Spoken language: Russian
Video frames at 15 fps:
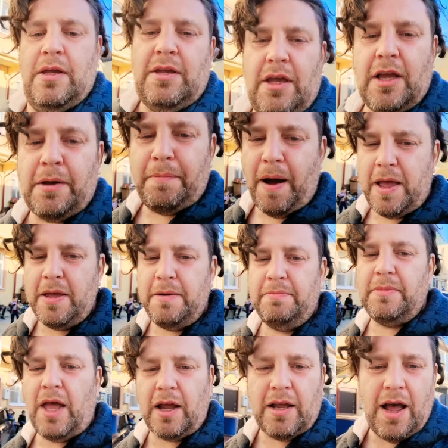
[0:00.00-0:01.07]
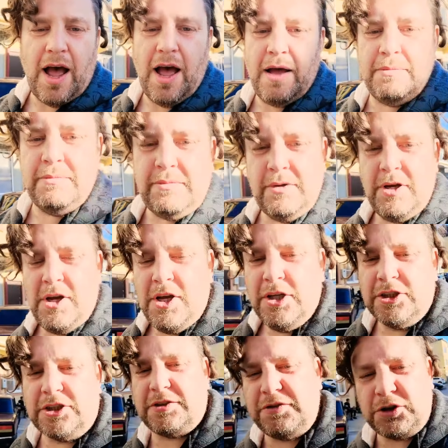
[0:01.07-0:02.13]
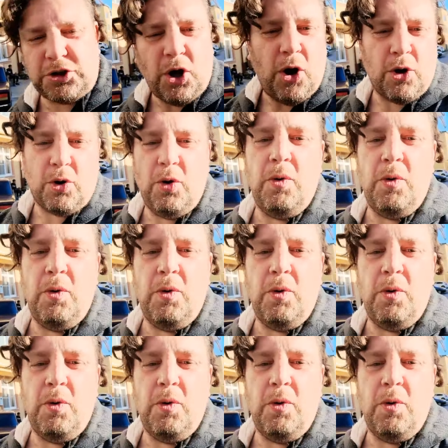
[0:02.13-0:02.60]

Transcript: И к моим ногам цветок